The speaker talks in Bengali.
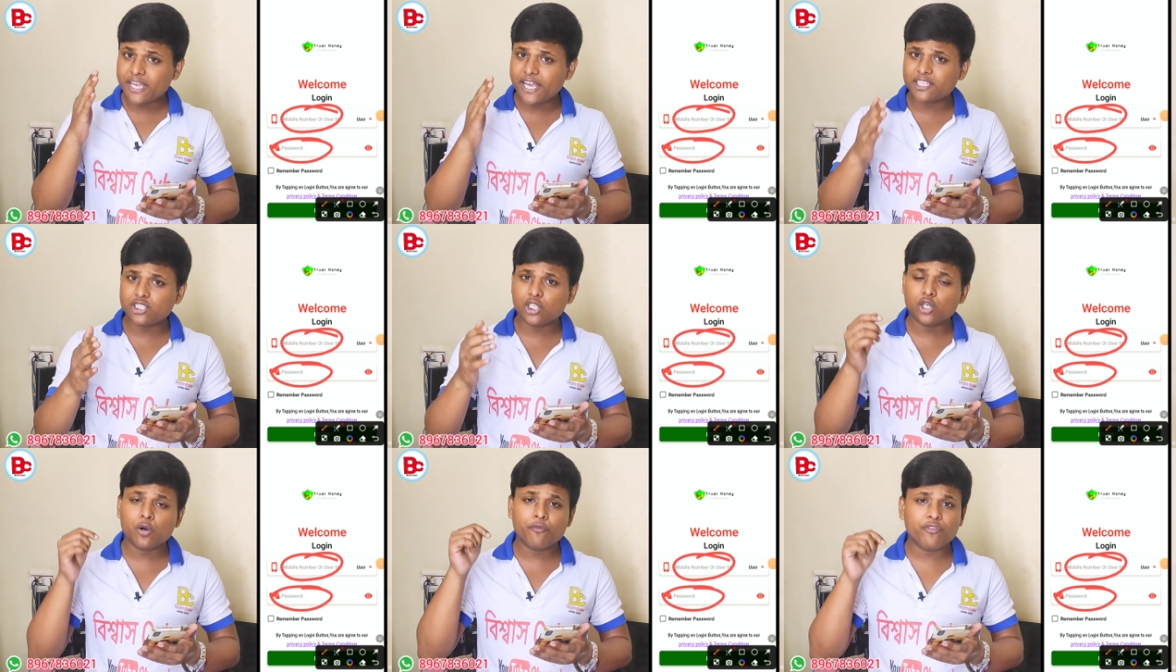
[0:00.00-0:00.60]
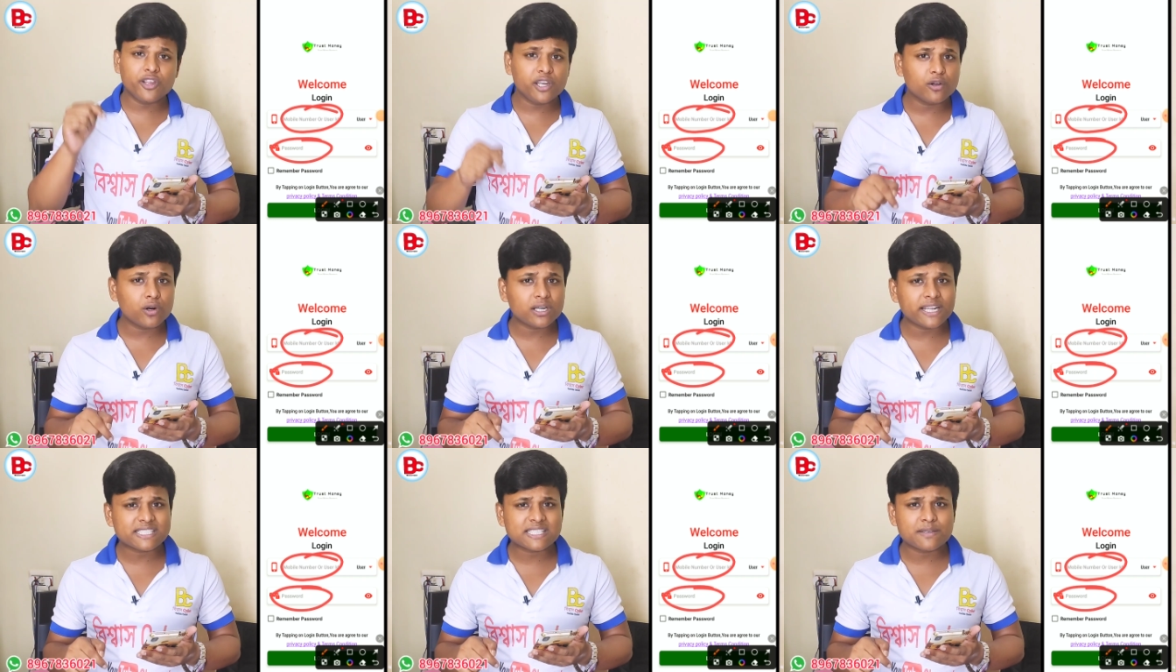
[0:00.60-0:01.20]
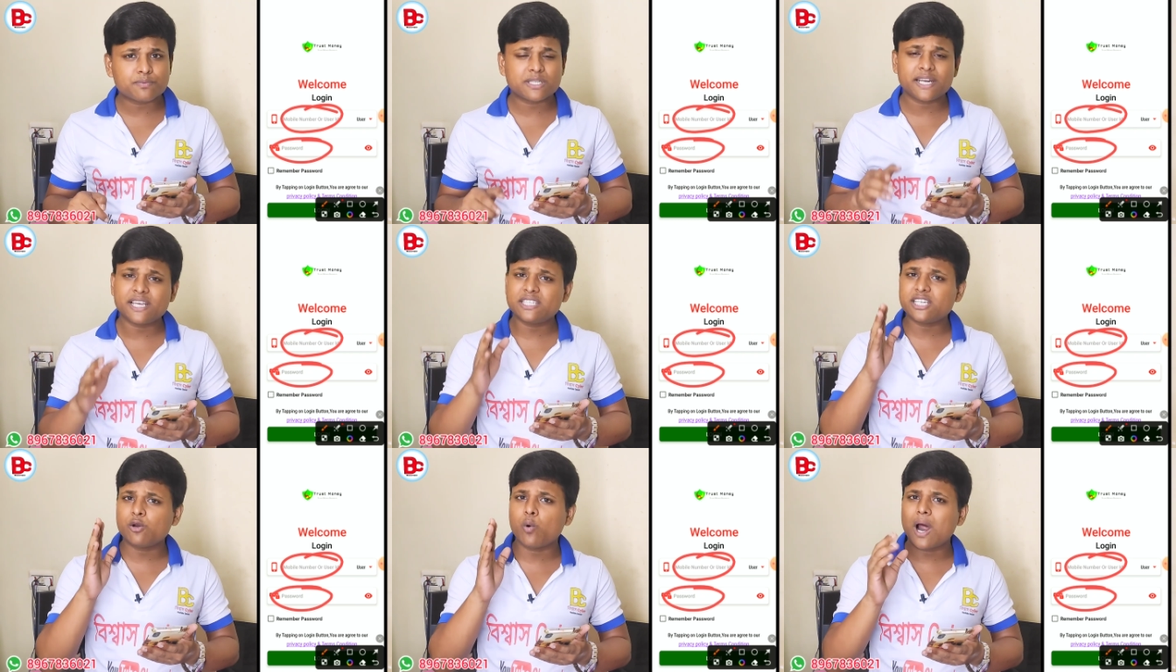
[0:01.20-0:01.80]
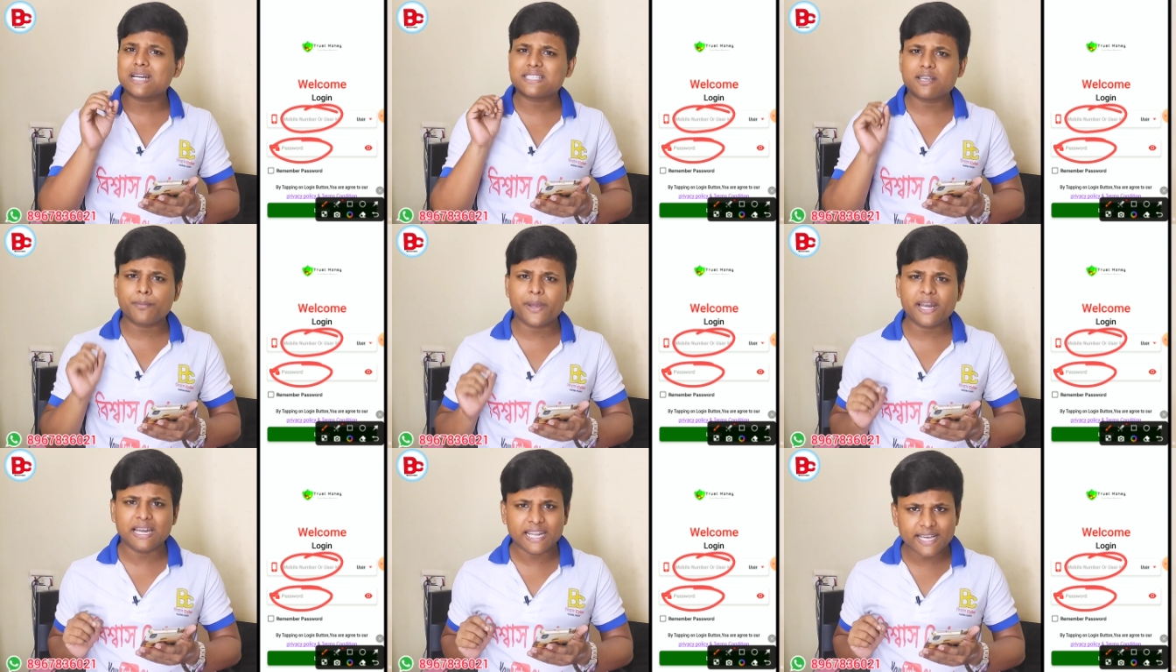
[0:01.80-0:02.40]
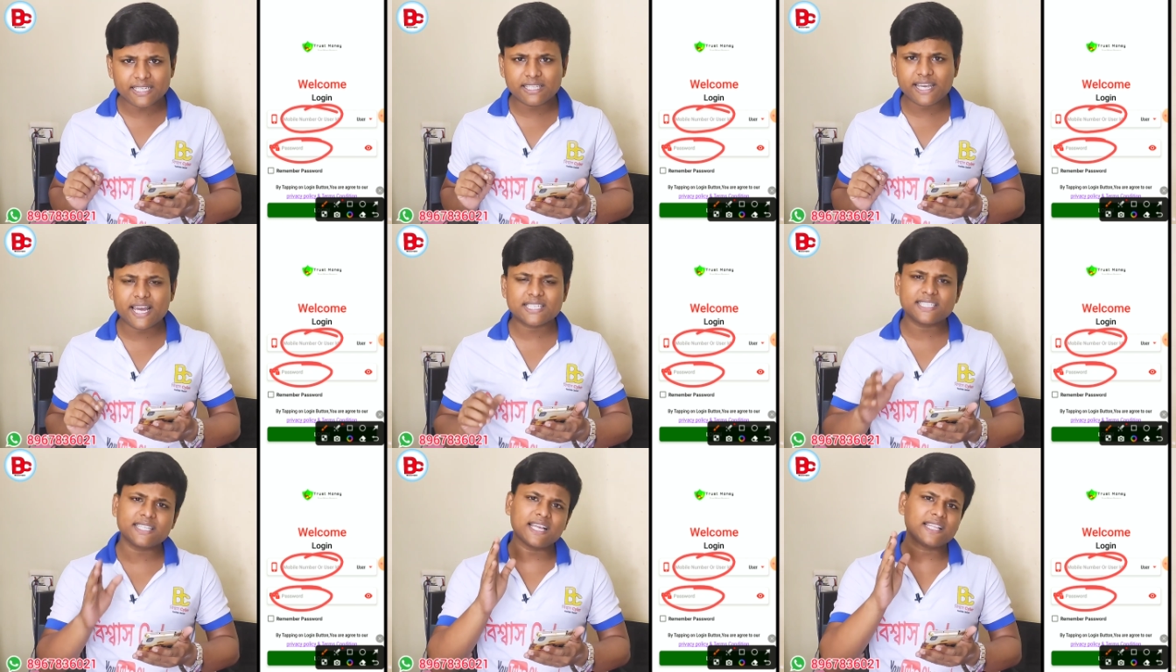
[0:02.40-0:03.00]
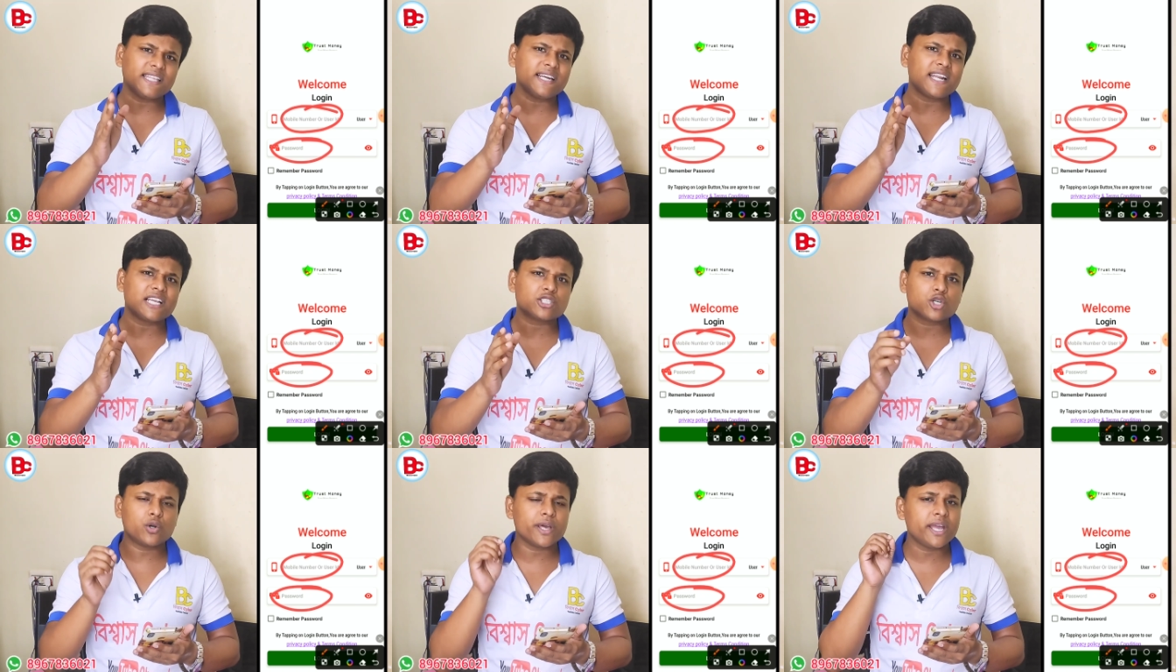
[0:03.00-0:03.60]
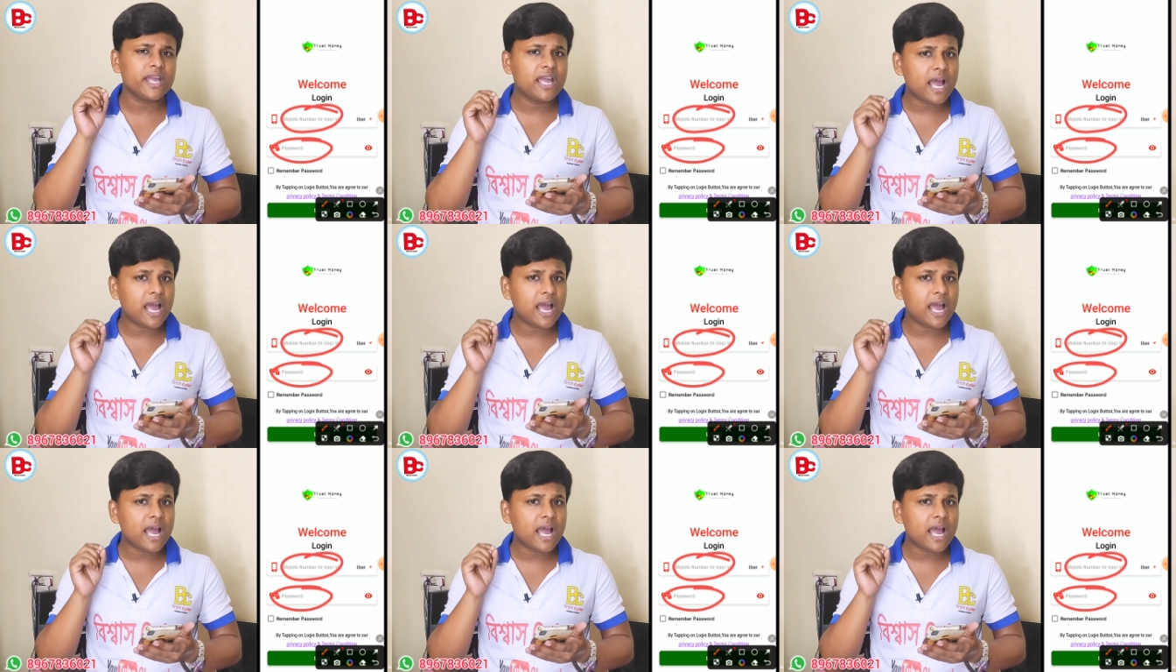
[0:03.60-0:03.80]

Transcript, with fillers: এর জন্য ভিডিওর ডিসক্রিপশানে যে হোয়াটসঅ্যাপের লিঙ্ক দেওয়া আছে তাতে টাচ করে